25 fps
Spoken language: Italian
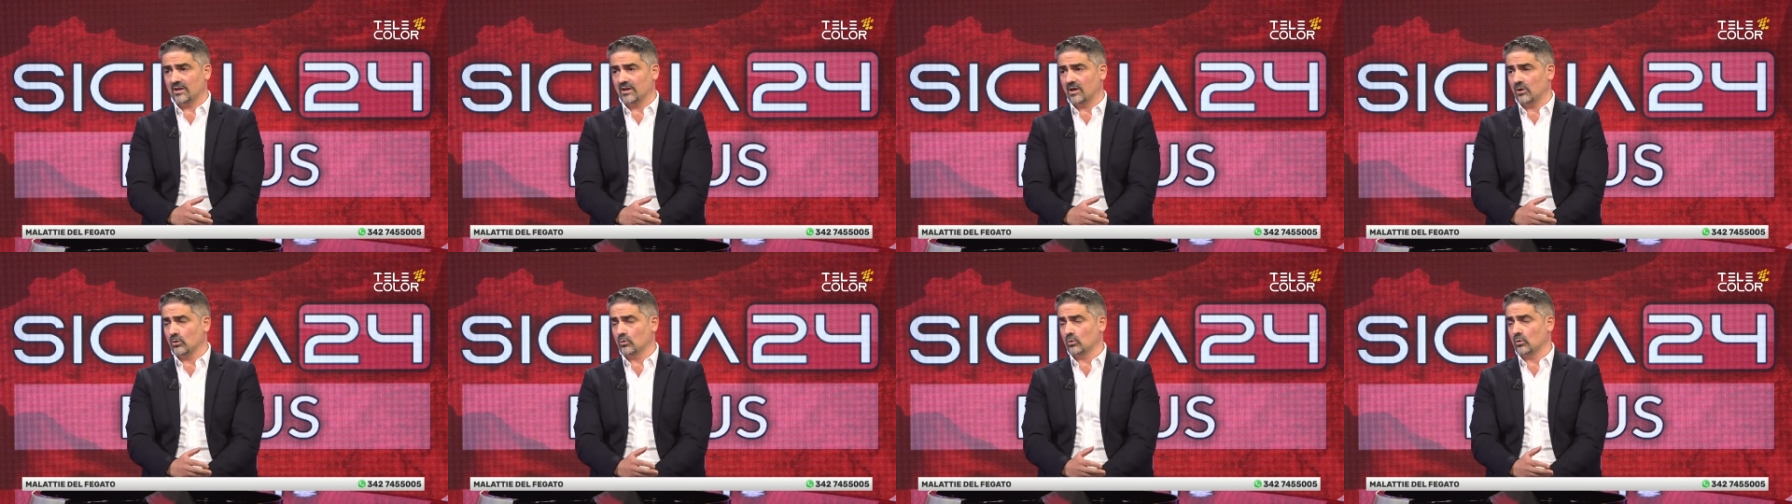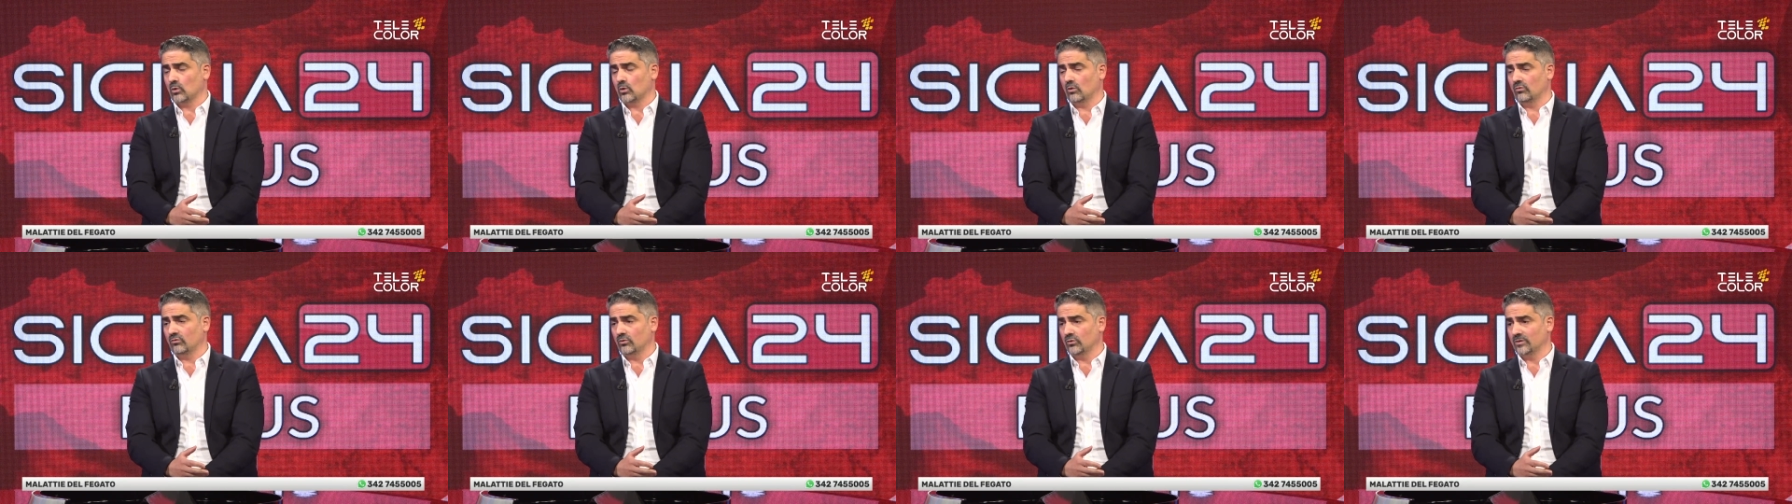che ha un
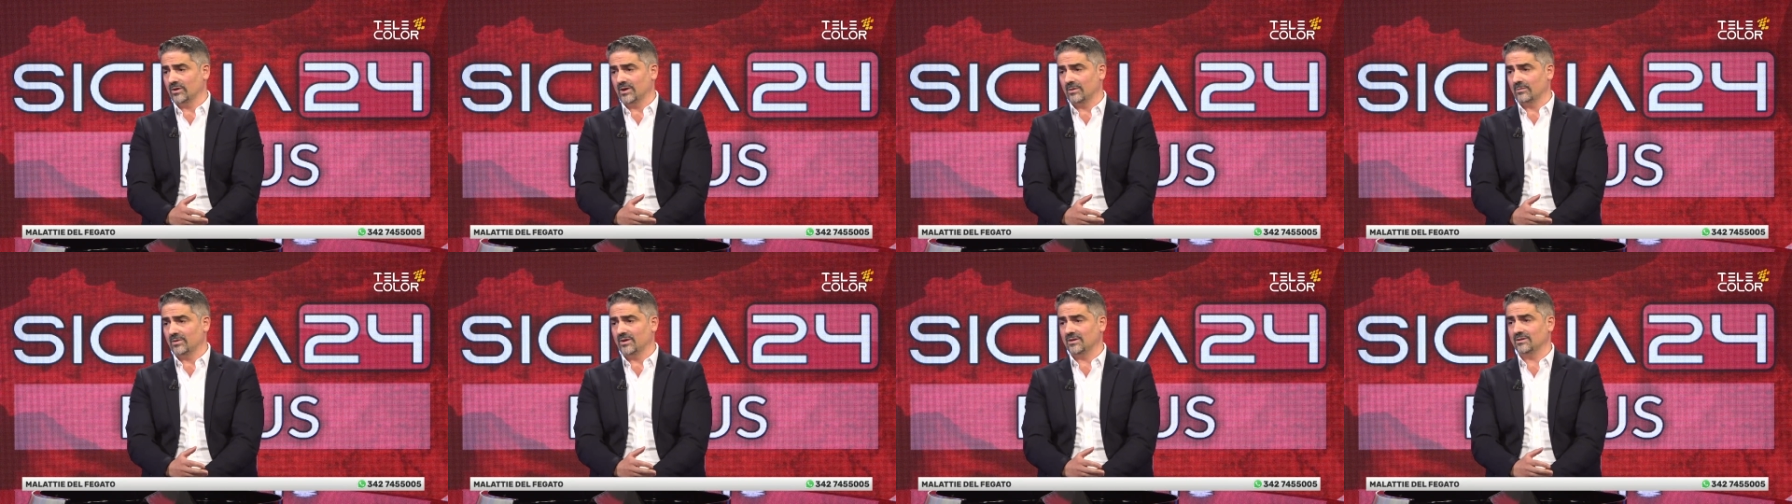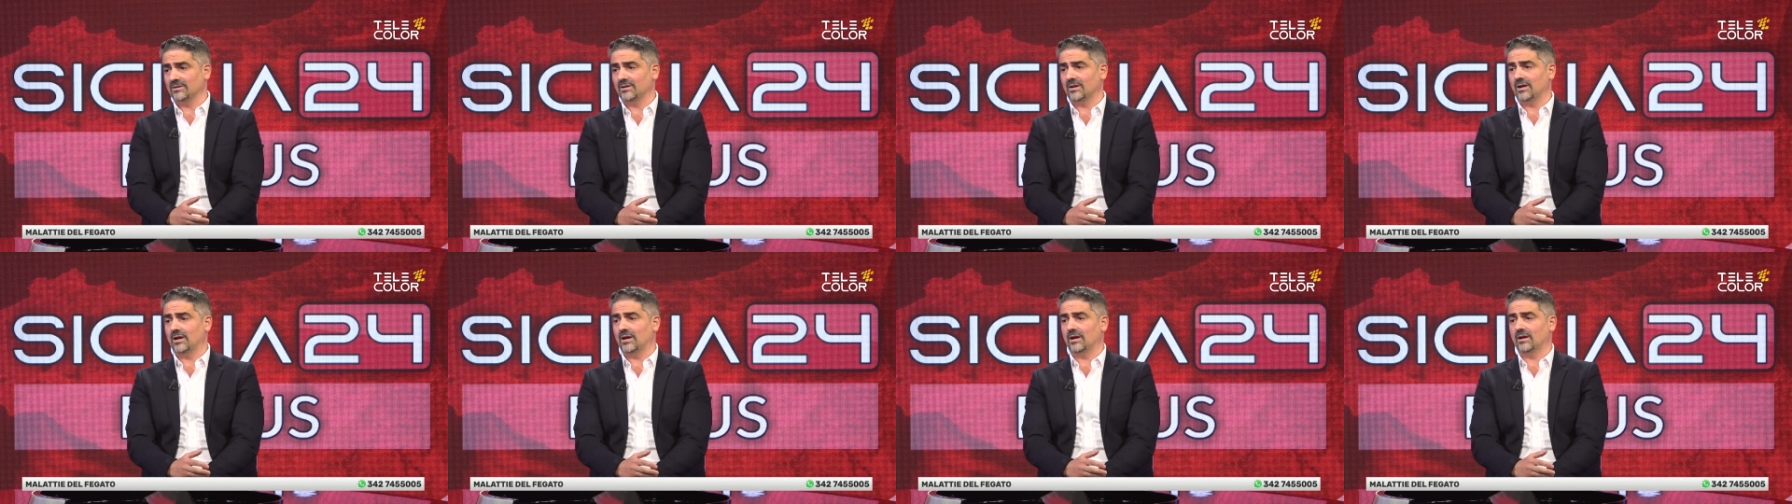ruolo
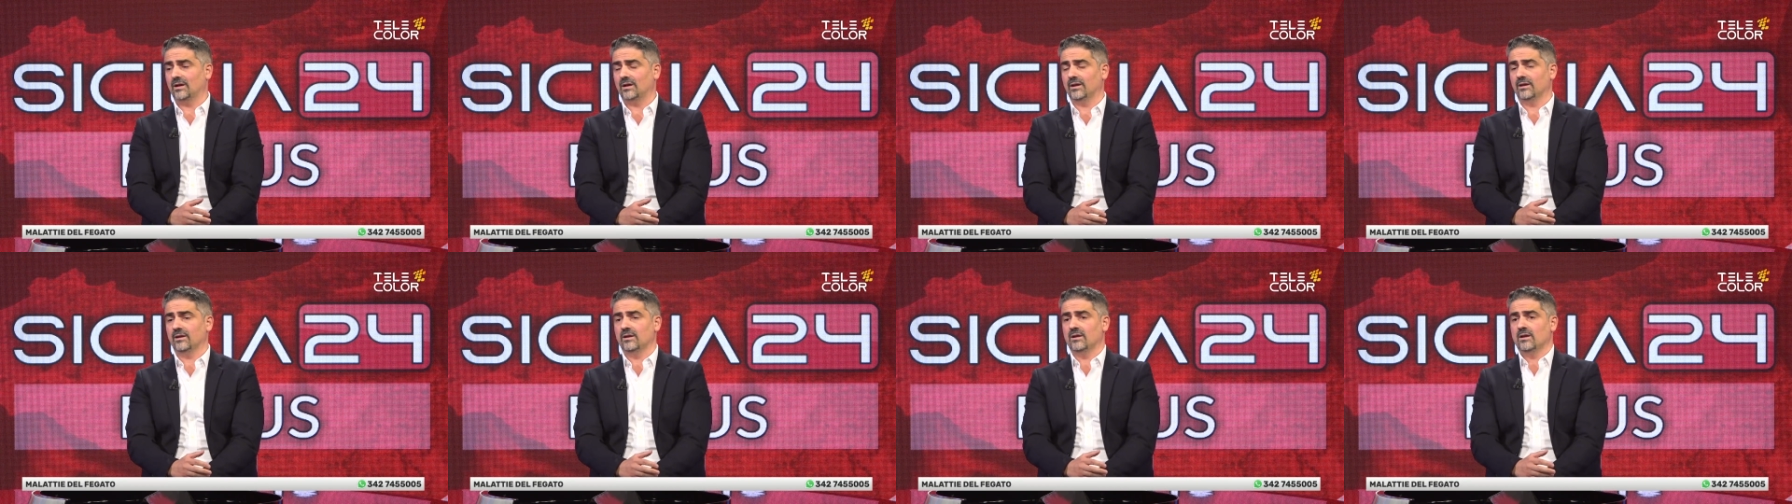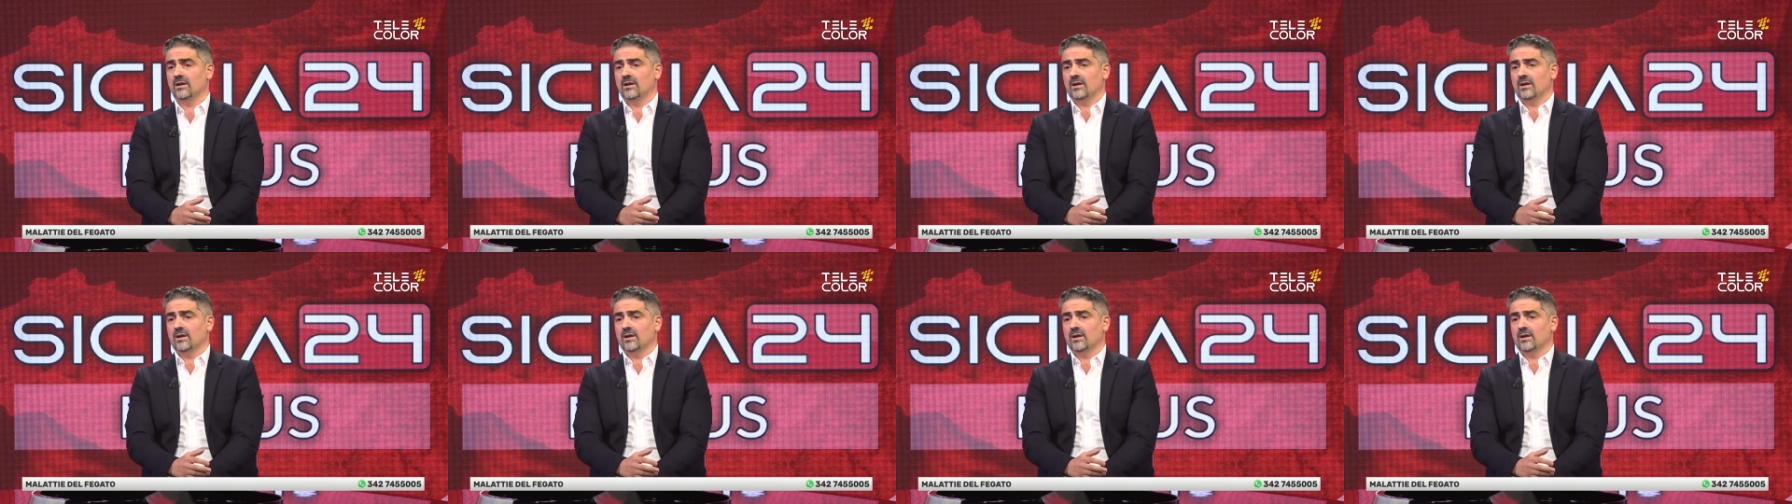fondamentale,